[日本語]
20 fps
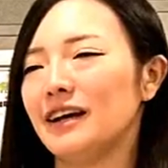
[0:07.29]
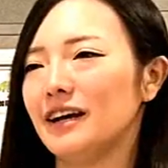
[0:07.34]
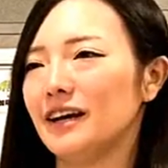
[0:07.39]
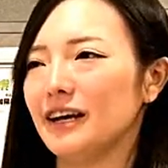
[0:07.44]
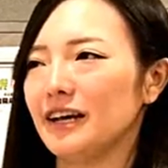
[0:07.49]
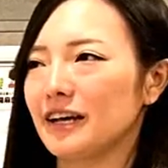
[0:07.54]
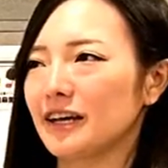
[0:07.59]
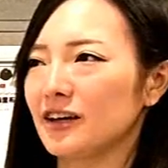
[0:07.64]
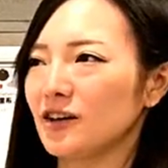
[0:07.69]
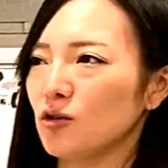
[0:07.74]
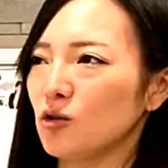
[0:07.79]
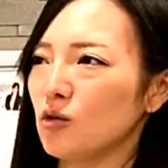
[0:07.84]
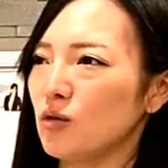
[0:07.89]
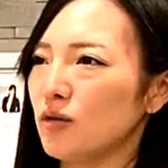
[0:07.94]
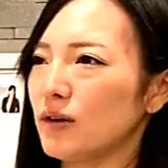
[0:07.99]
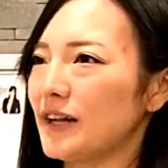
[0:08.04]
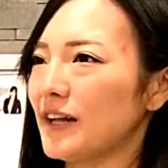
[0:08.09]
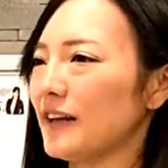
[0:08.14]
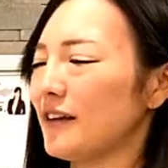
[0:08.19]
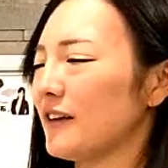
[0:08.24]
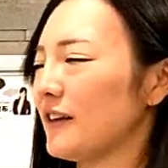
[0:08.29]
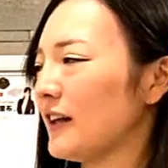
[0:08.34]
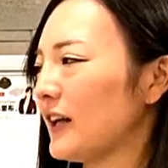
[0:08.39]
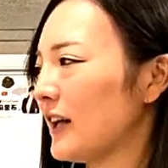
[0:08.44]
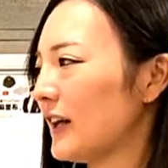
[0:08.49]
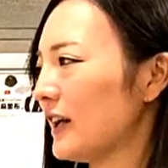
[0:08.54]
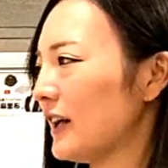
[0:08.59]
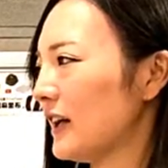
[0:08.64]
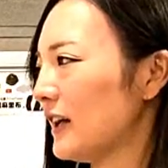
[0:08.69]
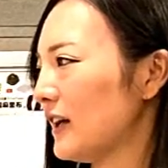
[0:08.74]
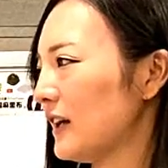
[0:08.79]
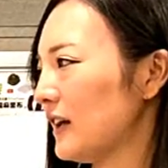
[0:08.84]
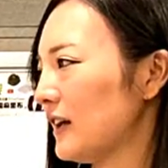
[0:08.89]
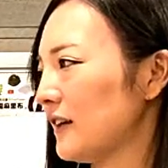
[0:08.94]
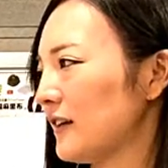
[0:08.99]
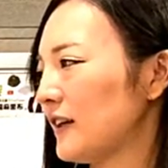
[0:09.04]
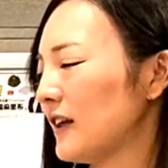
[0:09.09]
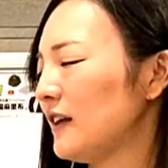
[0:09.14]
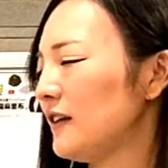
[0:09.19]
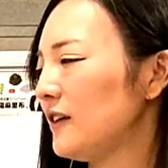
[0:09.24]
えー、今日はです
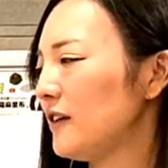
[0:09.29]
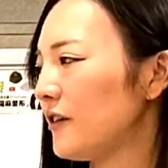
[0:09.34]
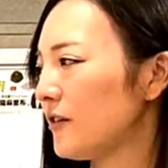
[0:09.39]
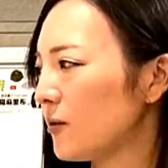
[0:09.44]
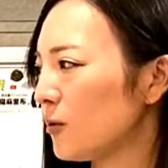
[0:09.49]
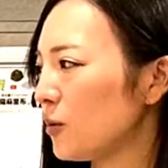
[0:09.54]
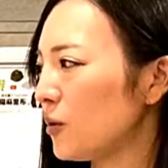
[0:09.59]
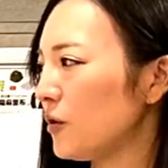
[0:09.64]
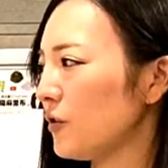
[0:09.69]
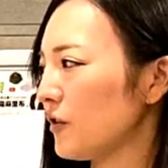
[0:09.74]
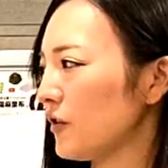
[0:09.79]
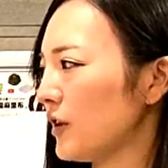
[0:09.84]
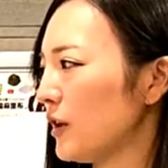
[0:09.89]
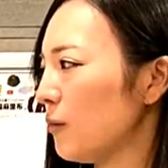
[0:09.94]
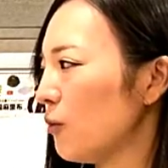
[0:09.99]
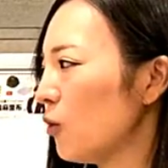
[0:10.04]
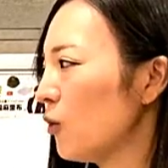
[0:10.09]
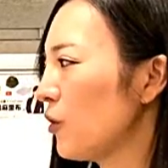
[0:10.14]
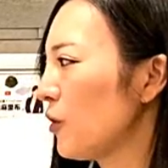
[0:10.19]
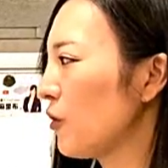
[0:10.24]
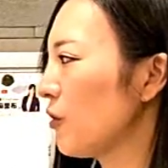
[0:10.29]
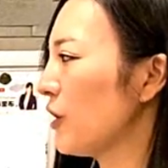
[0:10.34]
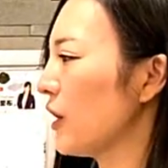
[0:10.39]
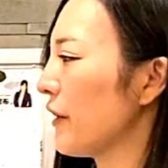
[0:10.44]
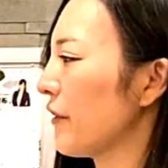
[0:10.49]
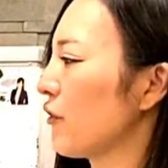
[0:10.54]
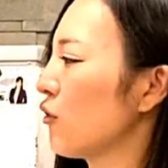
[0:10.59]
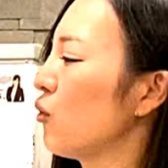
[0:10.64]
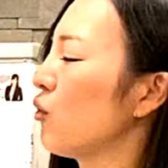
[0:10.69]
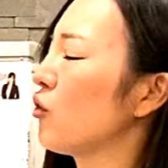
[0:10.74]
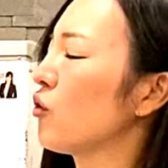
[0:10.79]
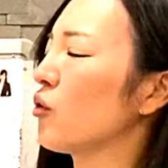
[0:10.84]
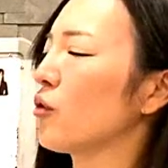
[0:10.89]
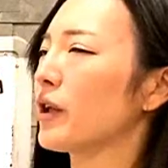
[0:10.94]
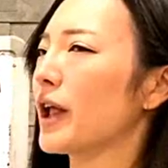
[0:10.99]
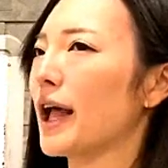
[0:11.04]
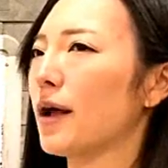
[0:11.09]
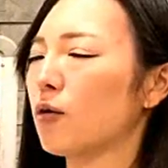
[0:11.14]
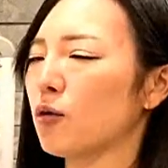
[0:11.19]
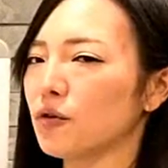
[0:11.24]
ね、えー、先日のニュースで暴力団総長
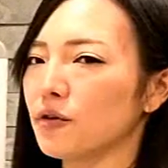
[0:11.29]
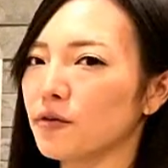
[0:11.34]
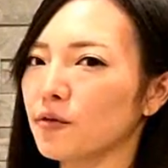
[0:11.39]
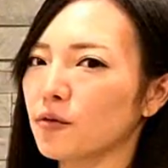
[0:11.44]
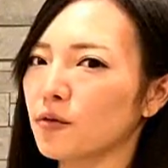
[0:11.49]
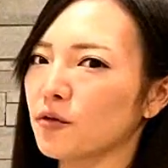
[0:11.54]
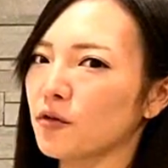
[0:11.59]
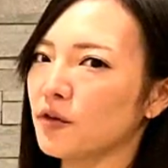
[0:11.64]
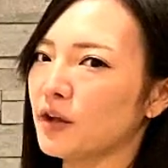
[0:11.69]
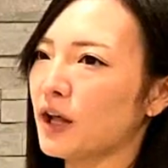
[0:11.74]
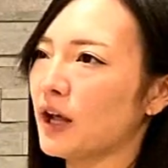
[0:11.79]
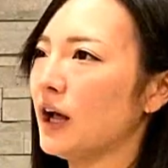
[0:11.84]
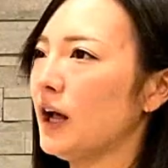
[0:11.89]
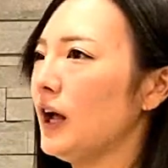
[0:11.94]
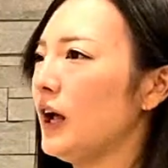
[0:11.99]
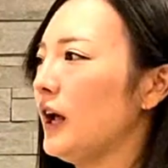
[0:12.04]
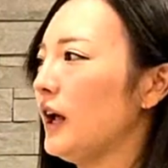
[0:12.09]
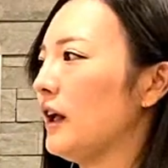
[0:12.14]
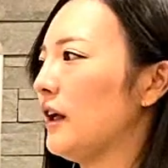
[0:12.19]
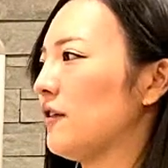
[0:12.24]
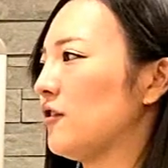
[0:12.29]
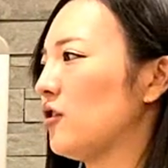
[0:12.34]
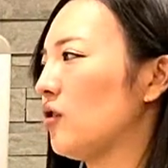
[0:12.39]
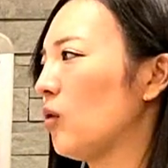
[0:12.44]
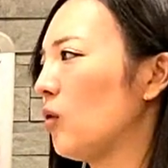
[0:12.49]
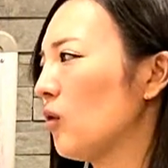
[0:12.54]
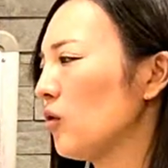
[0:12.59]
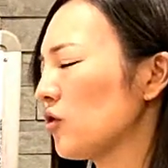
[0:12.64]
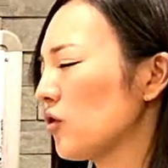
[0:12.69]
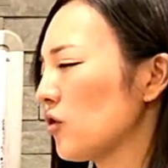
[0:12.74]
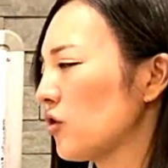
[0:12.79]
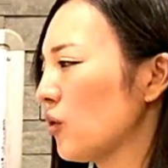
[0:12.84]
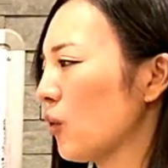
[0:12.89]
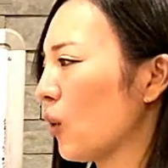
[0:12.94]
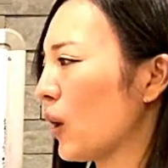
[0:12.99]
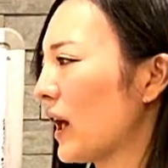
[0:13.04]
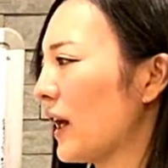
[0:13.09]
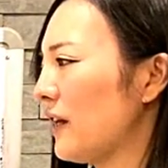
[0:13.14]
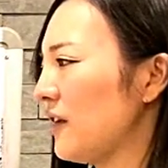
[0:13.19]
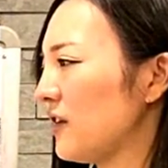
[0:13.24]
逮捕ということで、えー、司法書士
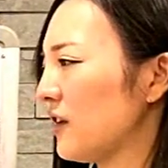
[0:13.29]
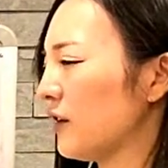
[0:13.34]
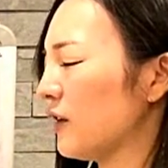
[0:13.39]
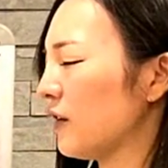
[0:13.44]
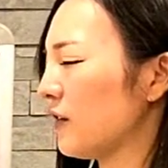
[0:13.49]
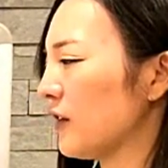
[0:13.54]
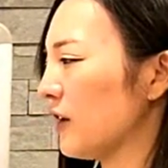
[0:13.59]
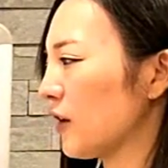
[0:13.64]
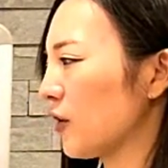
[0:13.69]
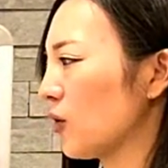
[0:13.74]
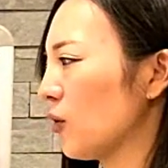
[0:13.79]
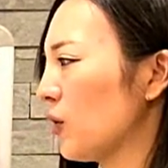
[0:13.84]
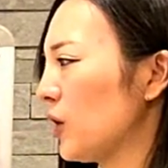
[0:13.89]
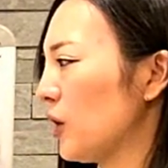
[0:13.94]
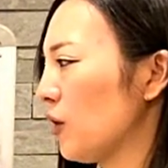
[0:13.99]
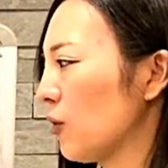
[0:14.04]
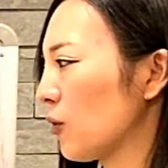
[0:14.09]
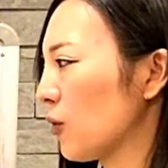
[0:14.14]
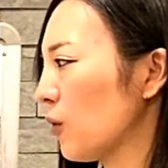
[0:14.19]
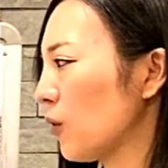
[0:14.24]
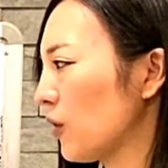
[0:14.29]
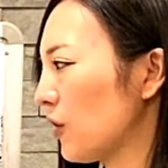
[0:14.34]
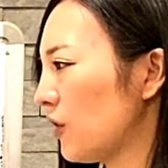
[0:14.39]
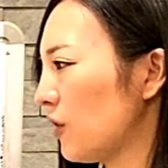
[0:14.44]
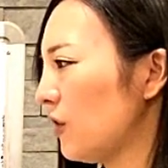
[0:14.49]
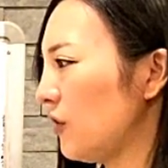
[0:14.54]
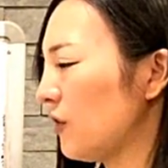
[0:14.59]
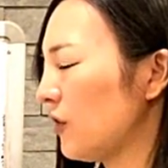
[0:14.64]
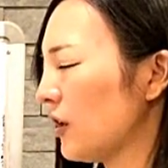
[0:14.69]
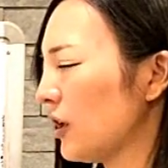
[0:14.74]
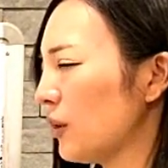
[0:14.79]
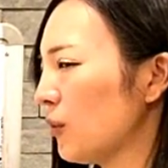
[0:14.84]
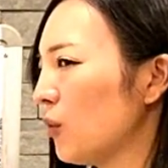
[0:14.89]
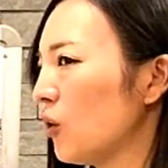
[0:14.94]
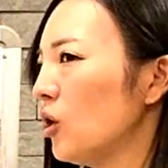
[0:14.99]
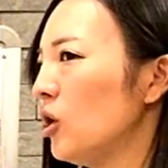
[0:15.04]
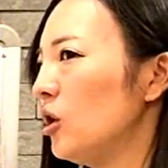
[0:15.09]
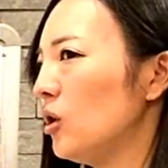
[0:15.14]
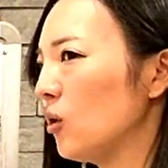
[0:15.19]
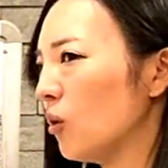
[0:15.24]
を介してですね、虚偽の登記申請
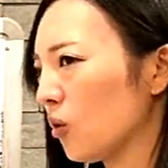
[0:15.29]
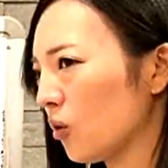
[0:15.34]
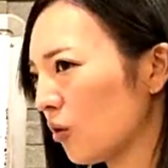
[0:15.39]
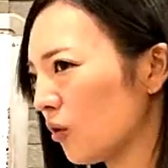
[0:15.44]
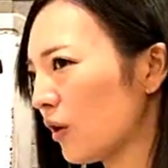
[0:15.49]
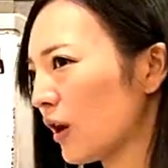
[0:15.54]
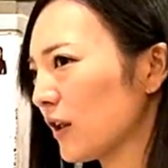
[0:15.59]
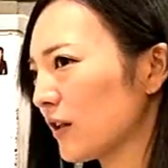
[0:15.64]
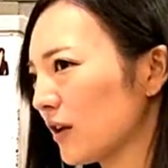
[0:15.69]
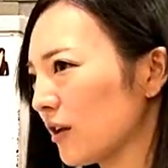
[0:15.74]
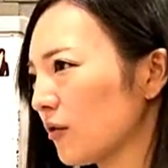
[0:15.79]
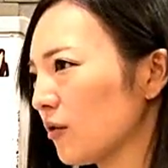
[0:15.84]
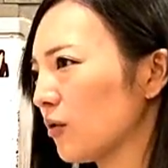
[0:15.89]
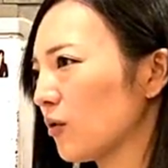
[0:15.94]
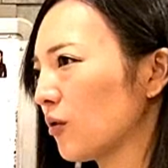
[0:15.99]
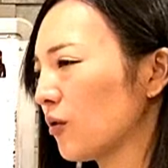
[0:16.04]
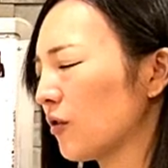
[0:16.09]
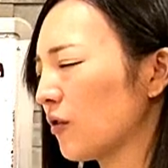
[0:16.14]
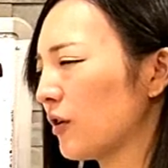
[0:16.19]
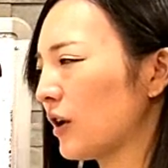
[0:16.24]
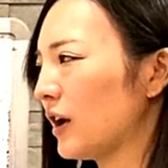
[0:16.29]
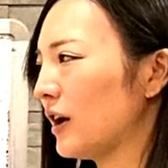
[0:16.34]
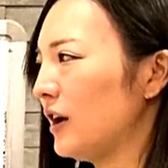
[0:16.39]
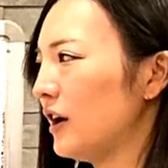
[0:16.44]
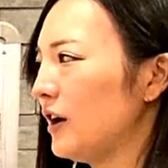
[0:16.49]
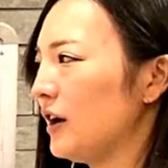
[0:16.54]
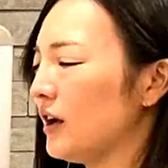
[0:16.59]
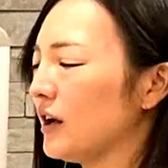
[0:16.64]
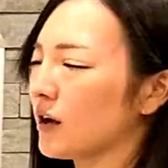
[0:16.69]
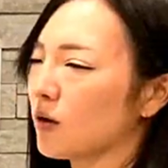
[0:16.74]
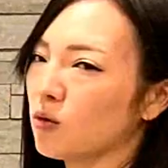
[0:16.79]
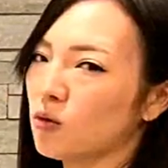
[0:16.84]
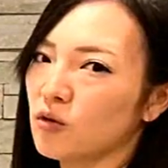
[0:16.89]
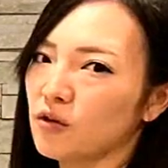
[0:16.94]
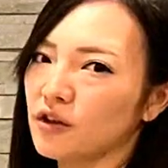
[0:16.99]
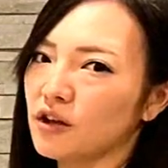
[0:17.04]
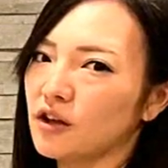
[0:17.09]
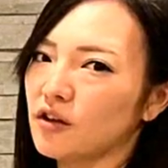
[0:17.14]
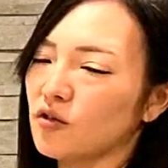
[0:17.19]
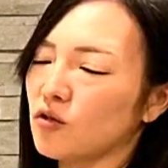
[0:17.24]
を行ったということで、えー、公
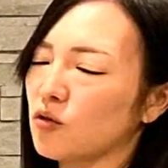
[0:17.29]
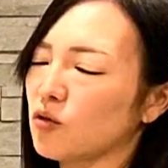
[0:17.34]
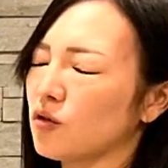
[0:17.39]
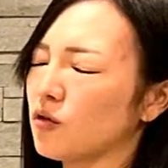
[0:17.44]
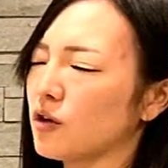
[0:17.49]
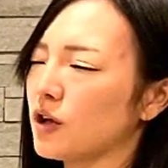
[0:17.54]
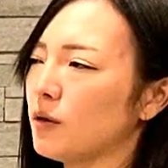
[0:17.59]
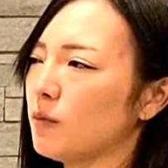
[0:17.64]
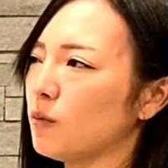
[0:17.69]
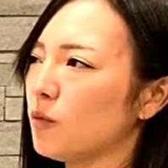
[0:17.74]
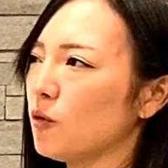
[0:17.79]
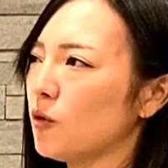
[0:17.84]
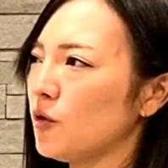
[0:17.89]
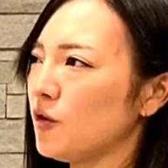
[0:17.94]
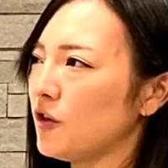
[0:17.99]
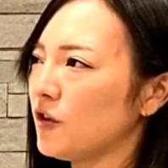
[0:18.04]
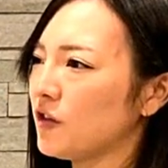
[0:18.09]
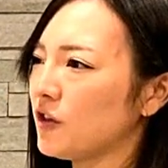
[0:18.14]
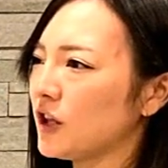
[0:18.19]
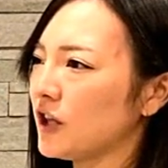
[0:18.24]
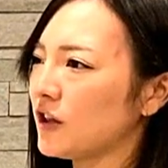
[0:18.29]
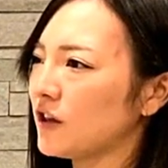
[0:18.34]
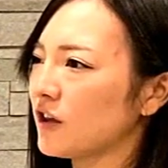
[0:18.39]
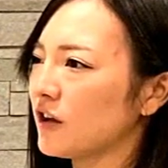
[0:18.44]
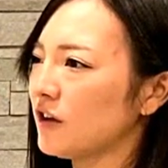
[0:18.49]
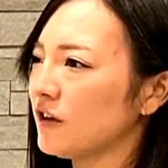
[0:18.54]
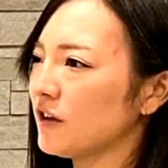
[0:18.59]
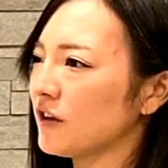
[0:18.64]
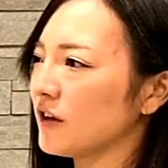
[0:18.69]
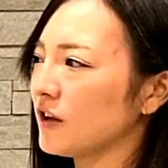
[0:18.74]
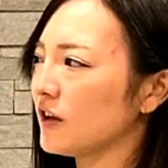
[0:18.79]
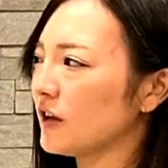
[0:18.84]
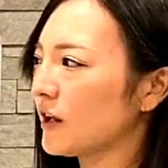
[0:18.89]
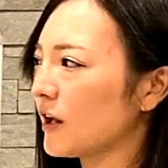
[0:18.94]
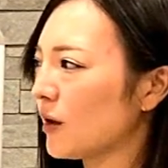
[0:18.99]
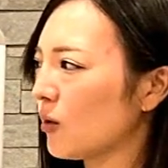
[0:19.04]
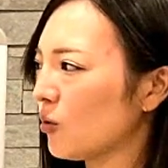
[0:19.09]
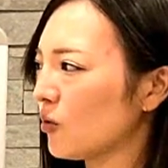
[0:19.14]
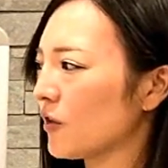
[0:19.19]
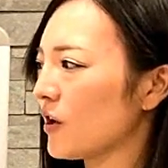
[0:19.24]
正証書原本不実記載罪で
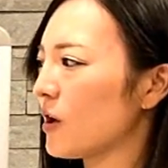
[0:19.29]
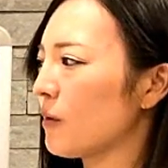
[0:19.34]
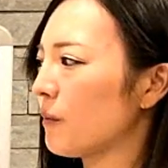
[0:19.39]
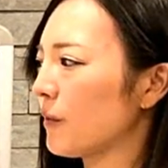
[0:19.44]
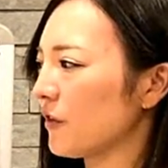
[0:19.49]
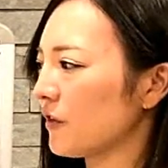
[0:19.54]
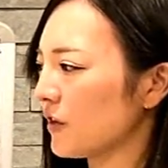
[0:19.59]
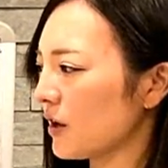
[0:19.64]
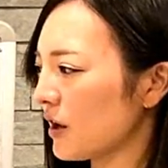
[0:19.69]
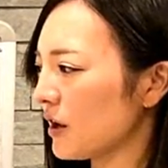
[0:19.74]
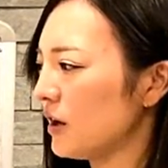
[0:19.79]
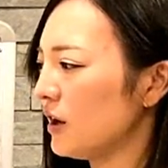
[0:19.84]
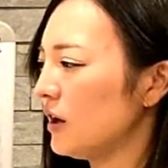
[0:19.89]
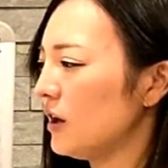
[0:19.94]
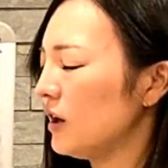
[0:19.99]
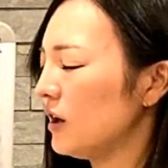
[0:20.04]
逮捕されました。